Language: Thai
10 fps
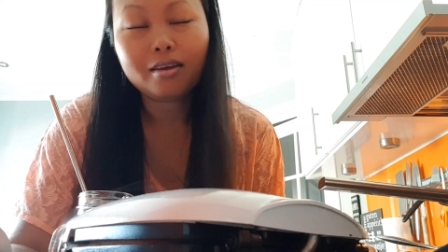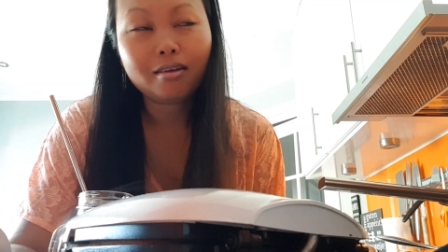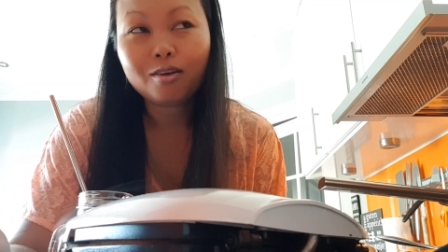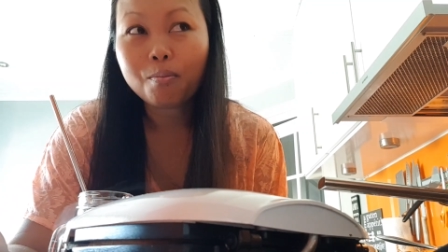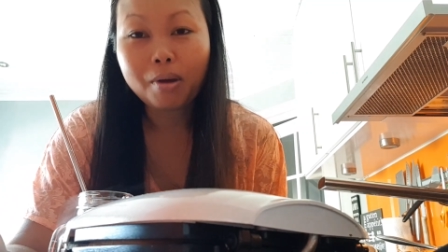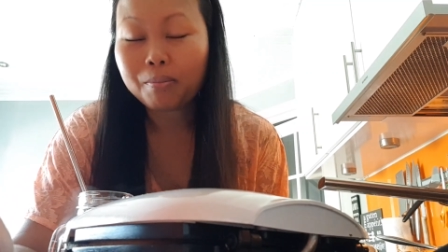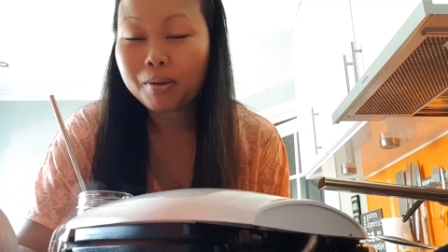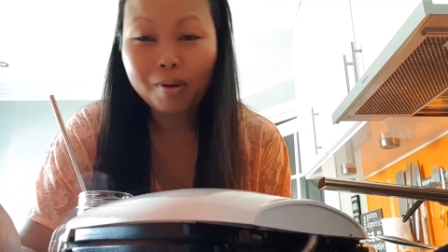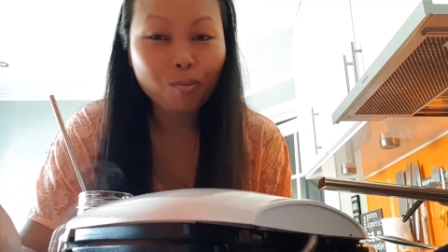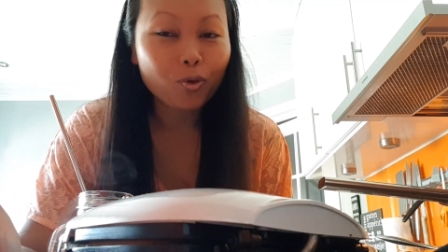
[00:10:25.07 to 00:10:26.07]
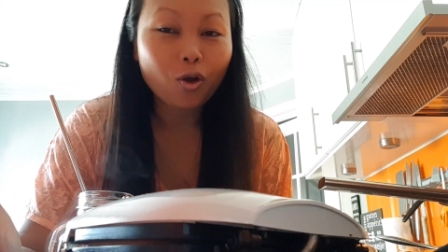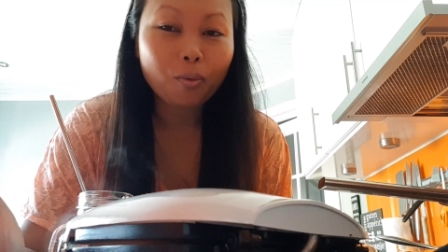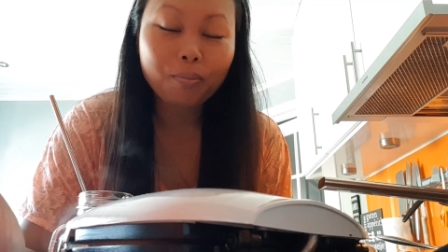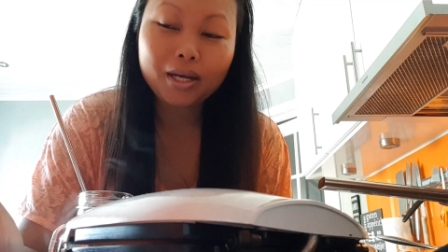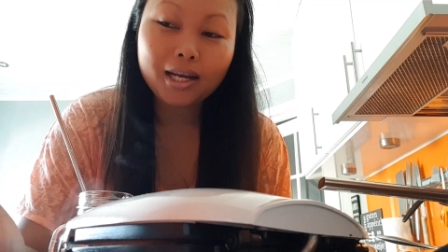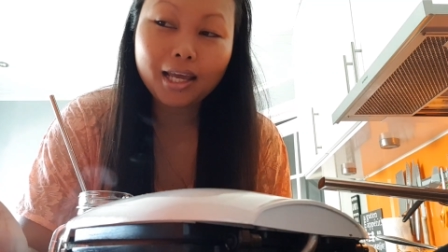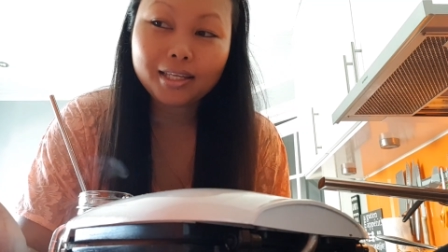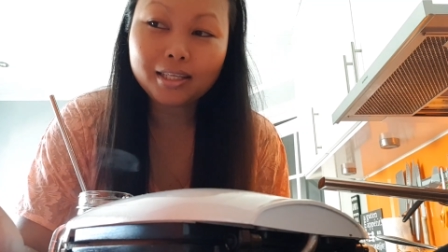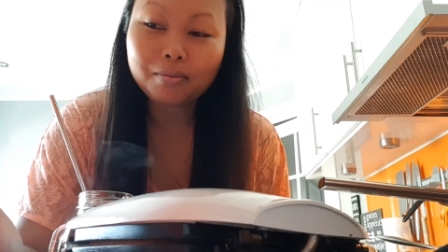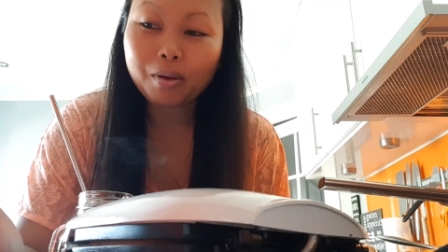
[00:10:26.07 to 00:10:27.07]
ขนมปังพริกเผาหมูยองเป็นอะไร
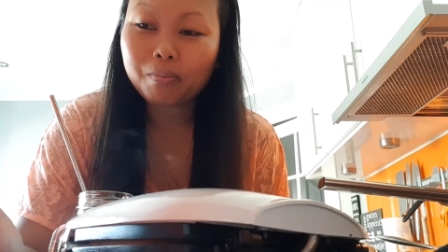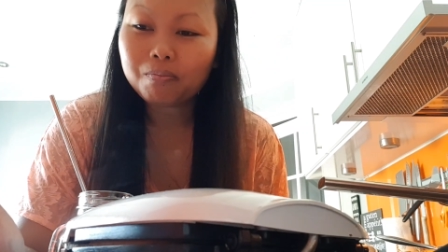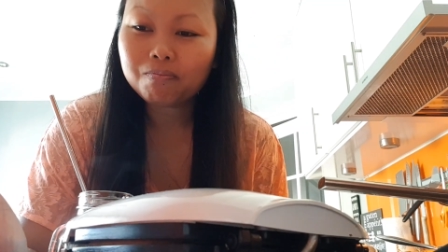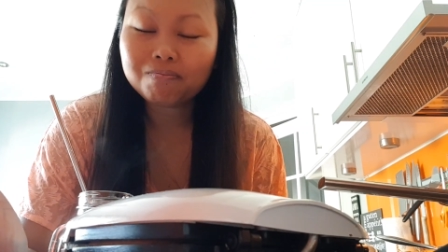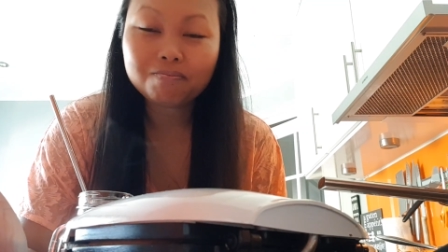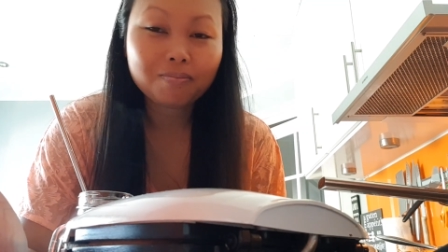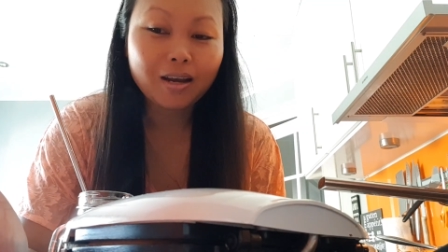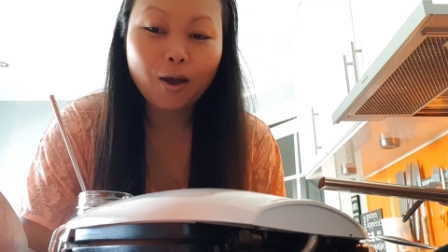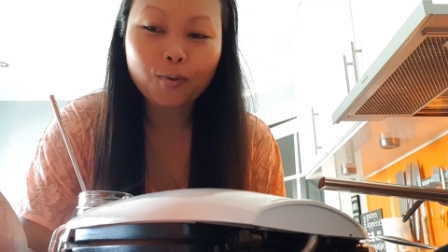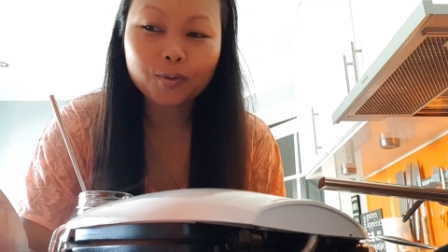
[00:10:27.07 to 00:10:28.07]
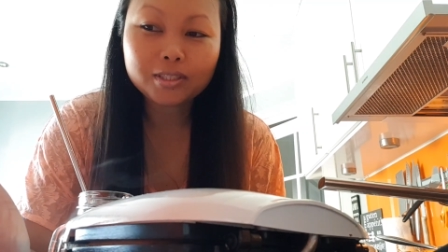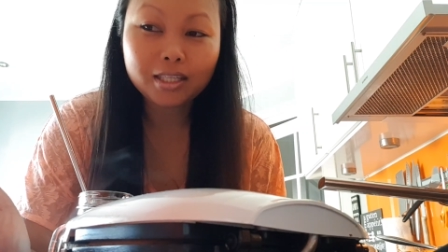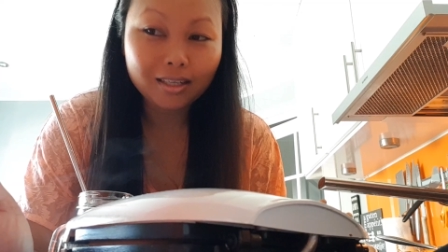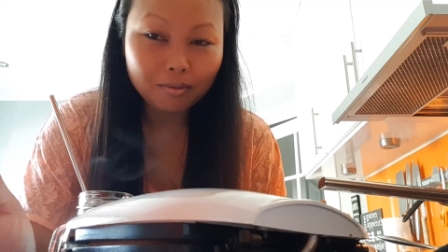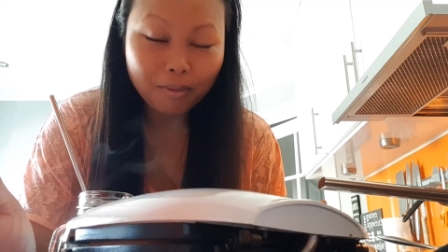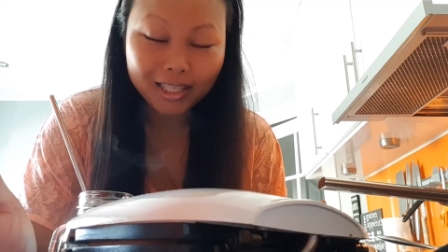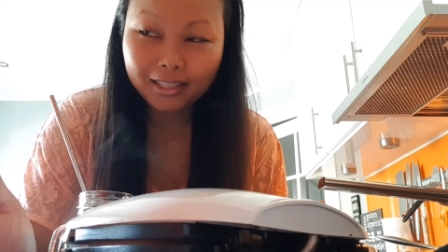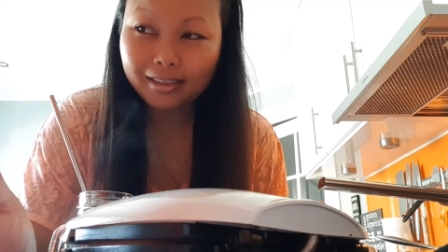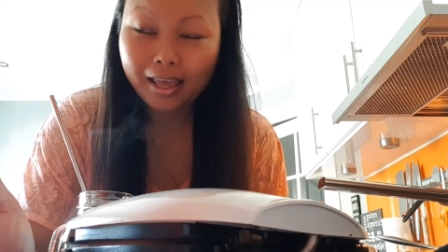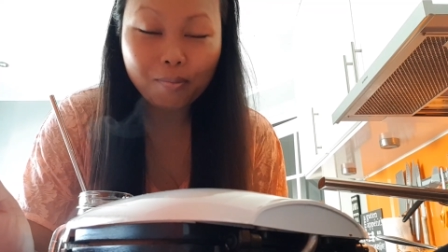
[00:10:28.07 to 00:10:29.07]
ที่แบบเราชินมาตั้
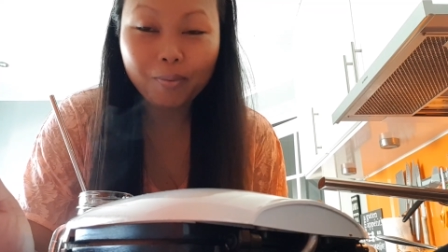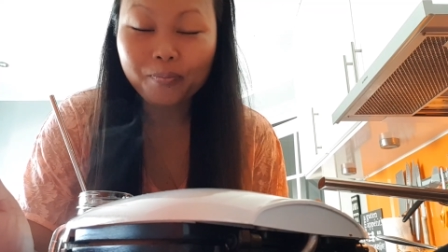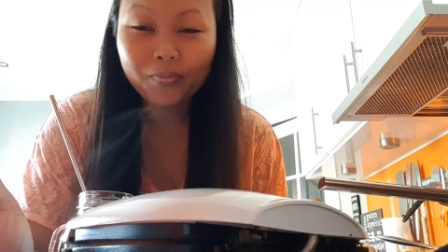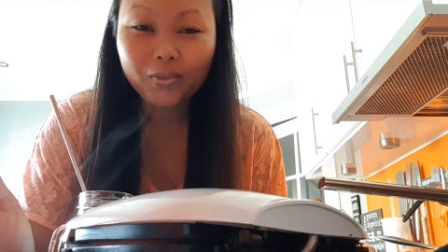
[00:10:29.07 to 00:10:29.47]
งแต่แบบ